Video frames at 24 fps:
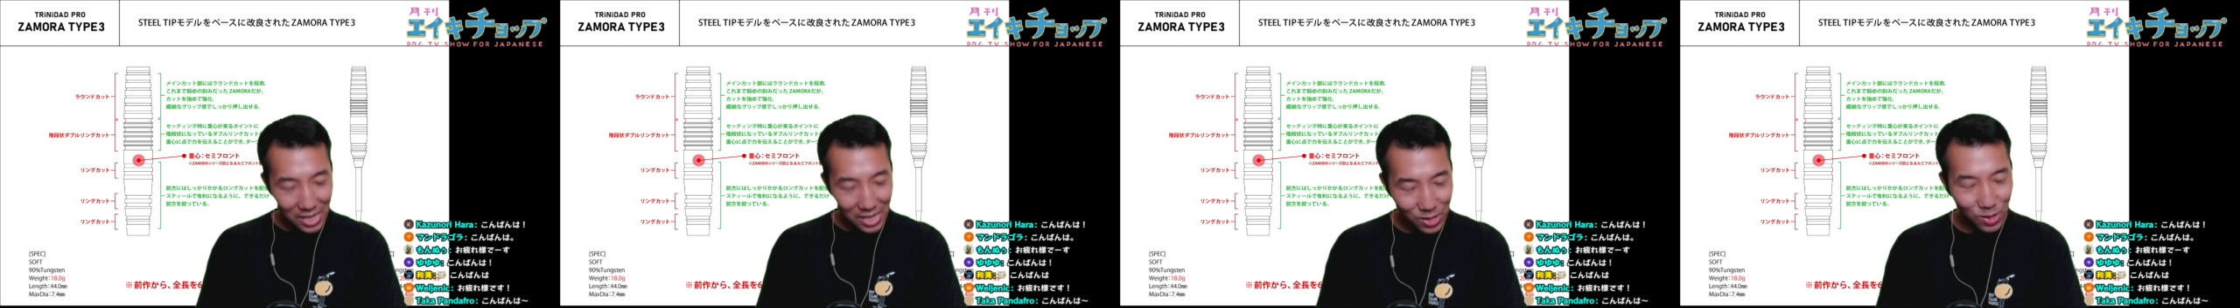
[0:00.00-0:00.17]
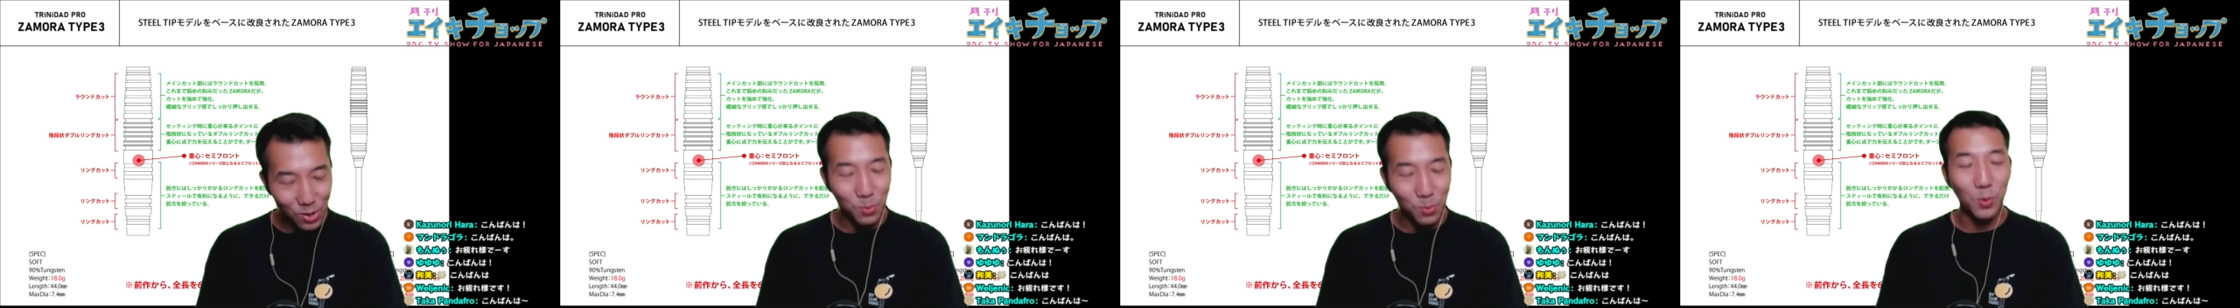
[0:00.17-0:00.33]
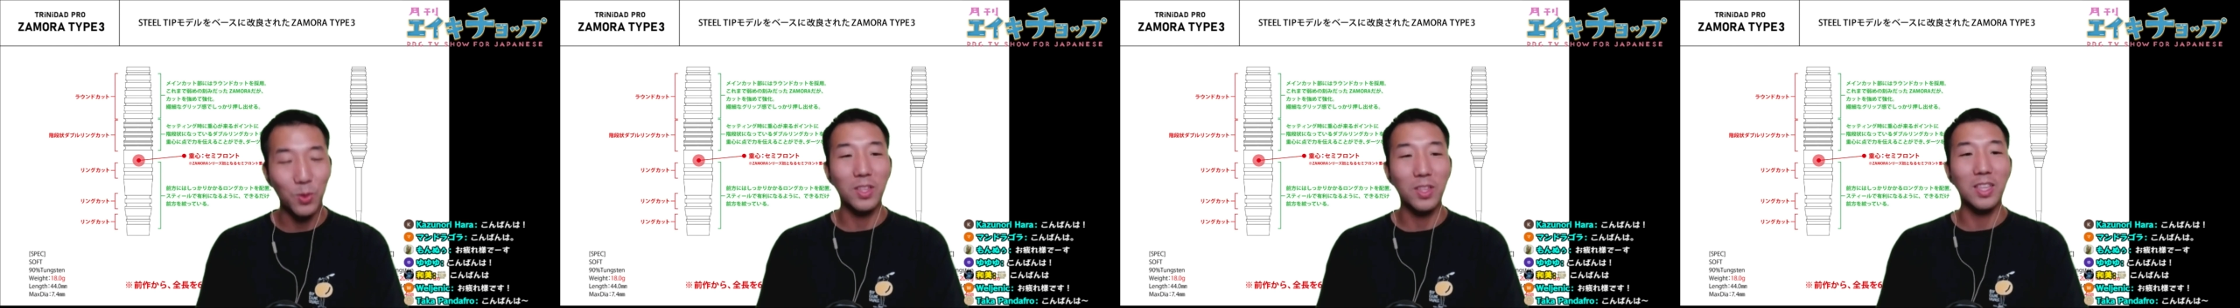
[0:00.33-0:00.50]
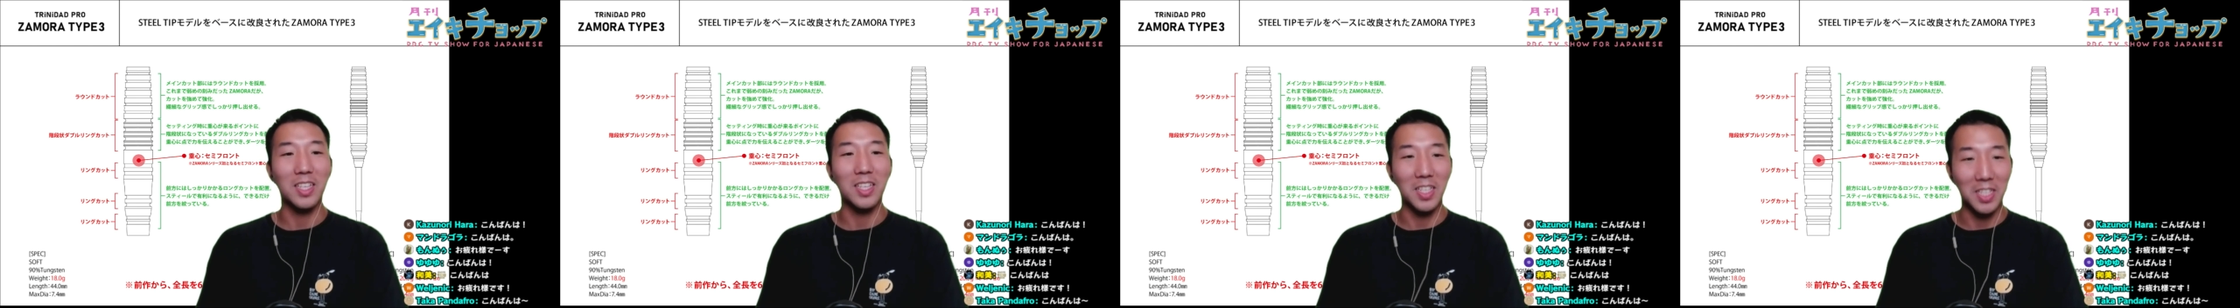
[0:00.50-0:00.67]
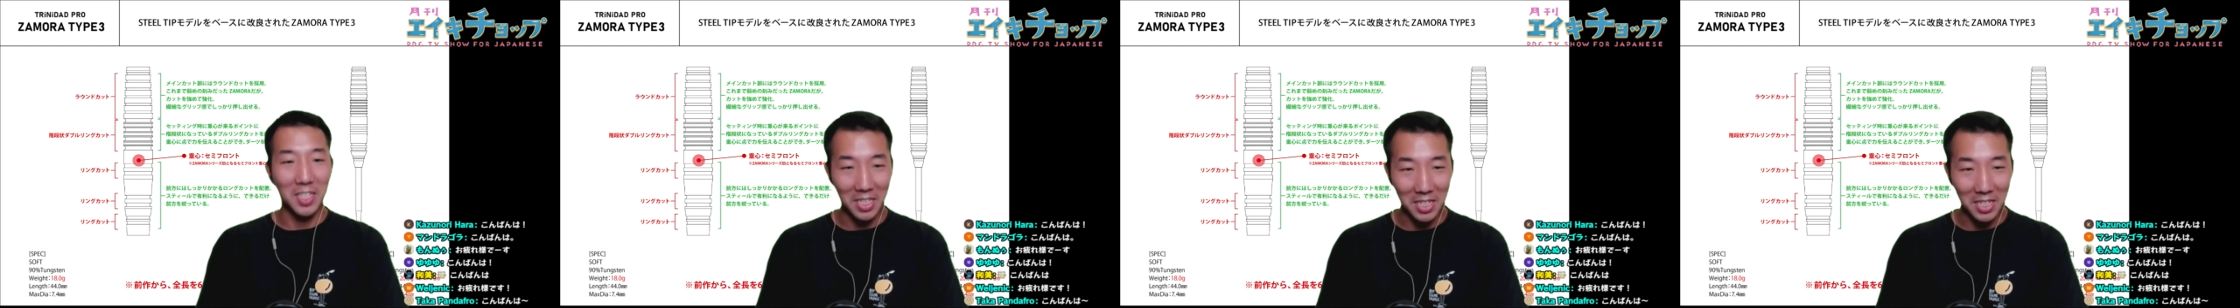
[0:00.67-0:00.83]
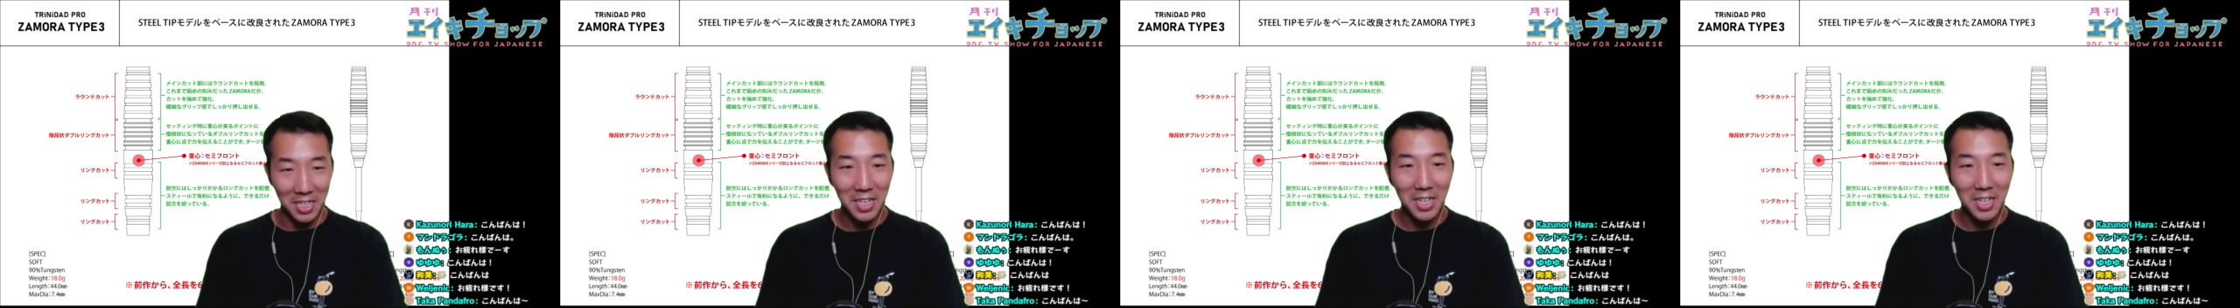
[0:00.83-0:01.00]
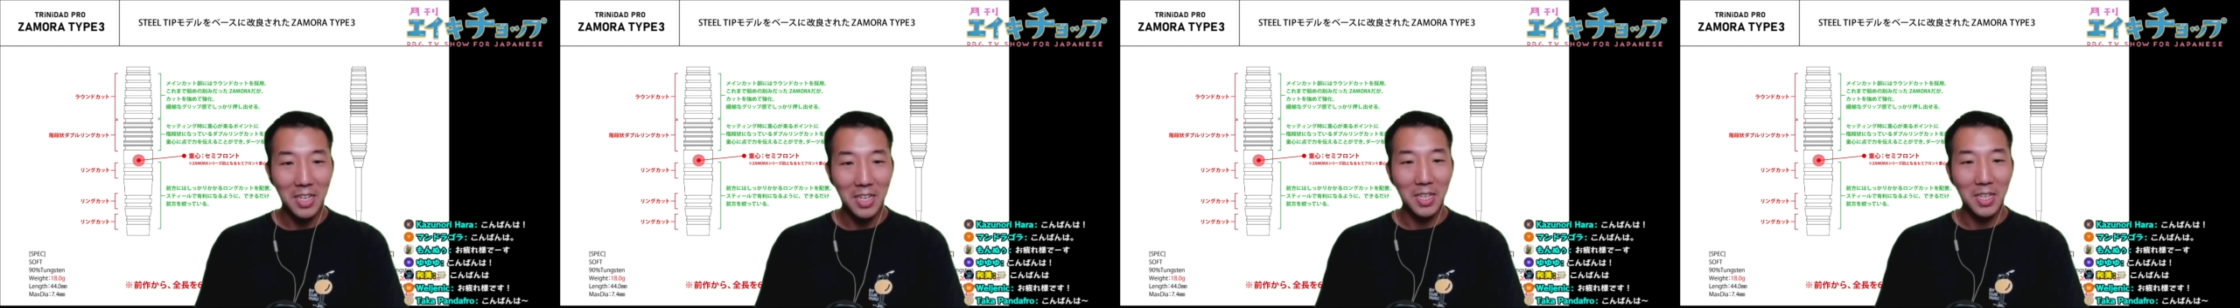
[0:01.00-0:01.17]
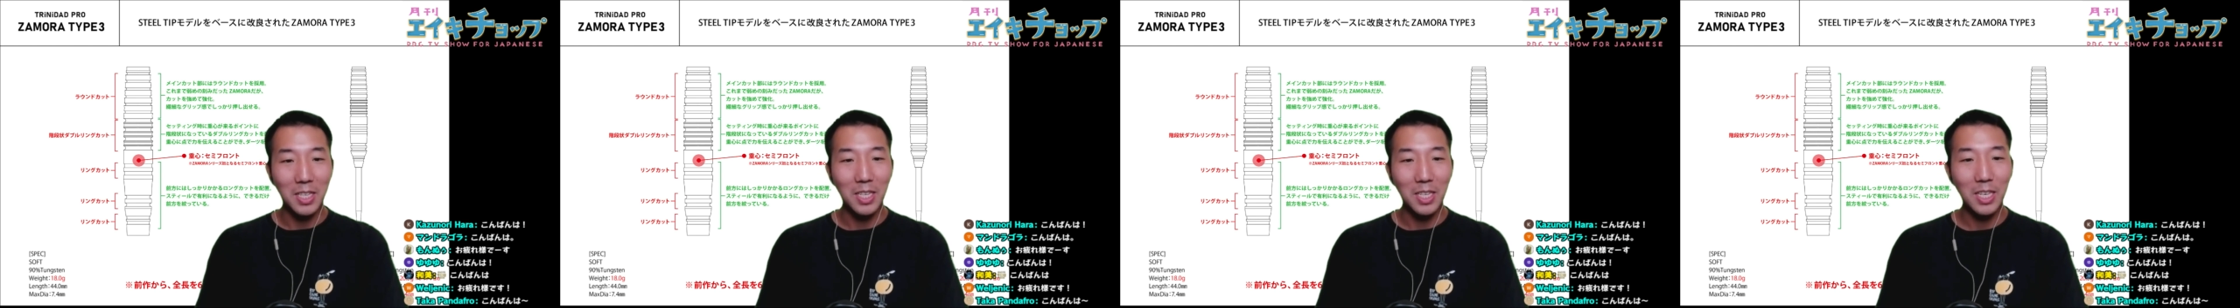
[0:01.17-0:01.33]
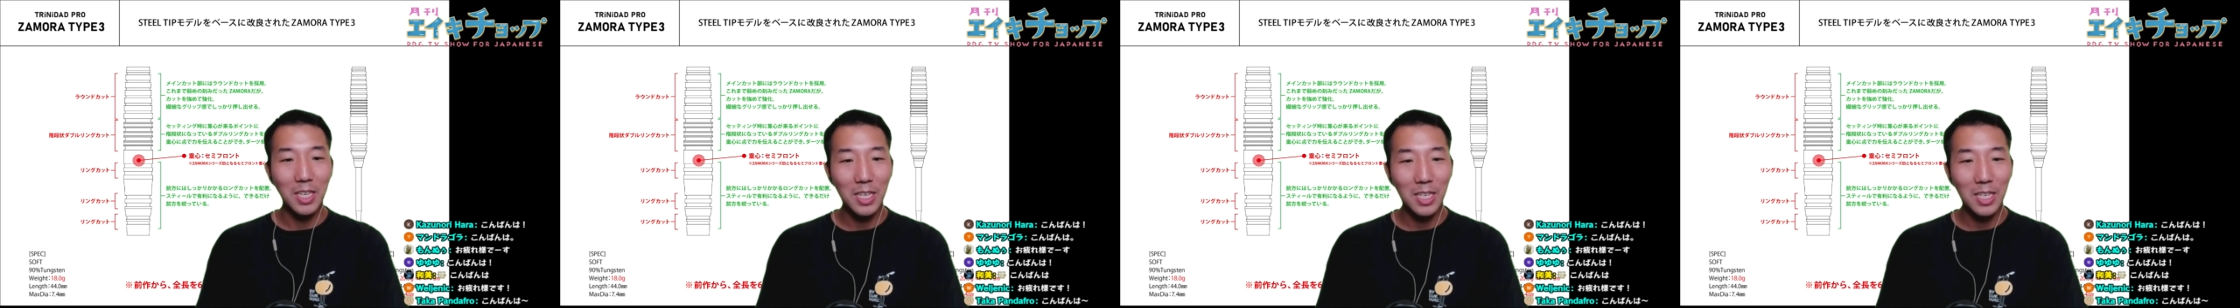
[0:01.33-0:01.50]
と思ったし
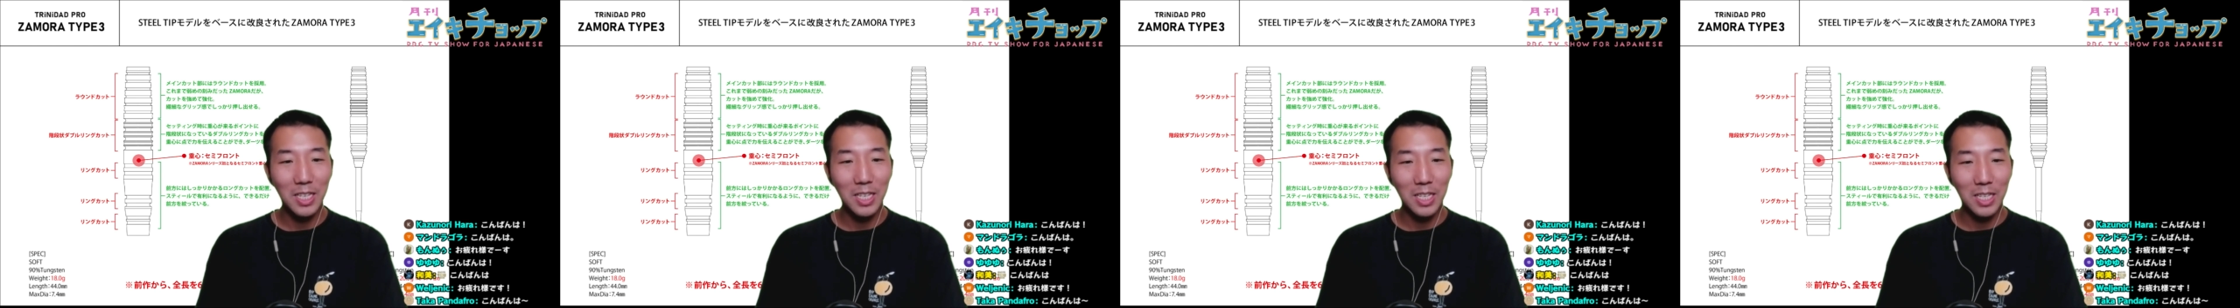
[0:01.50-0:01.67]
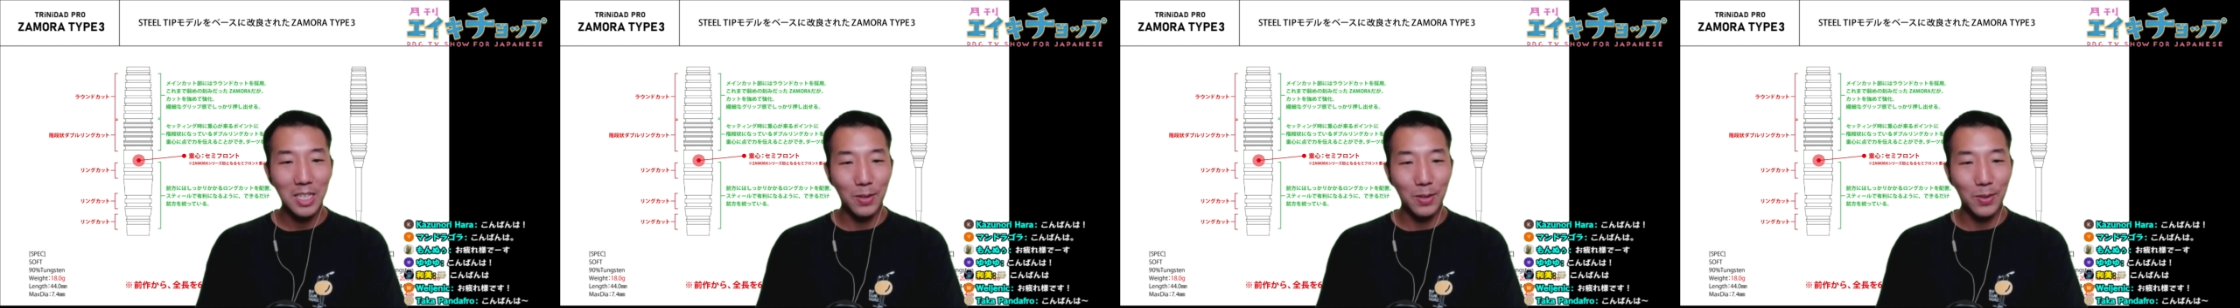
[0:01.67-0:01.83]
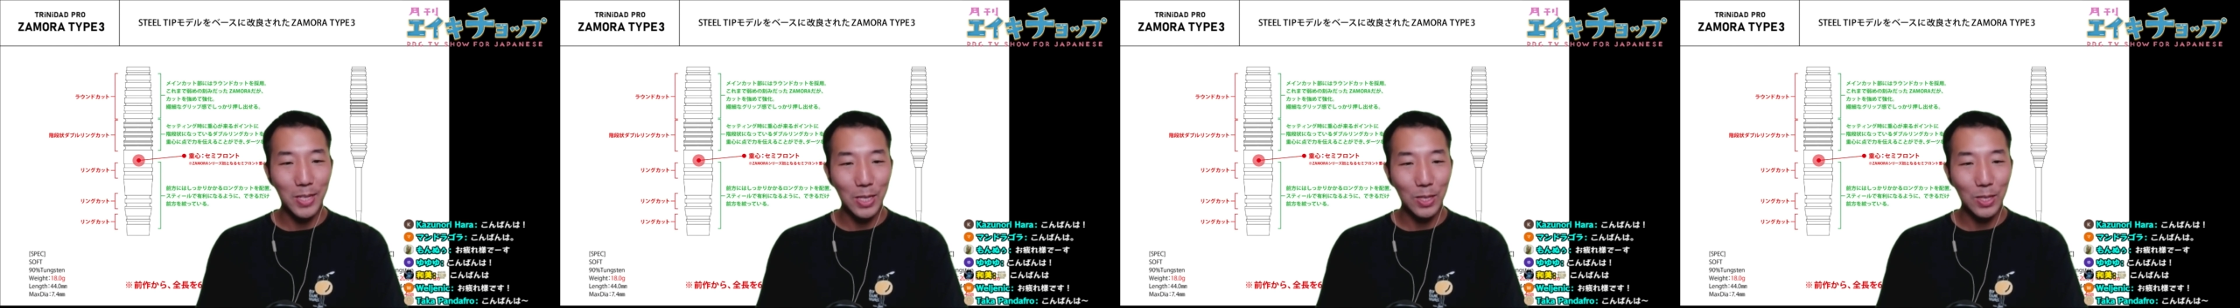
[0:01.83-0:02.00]
2触っ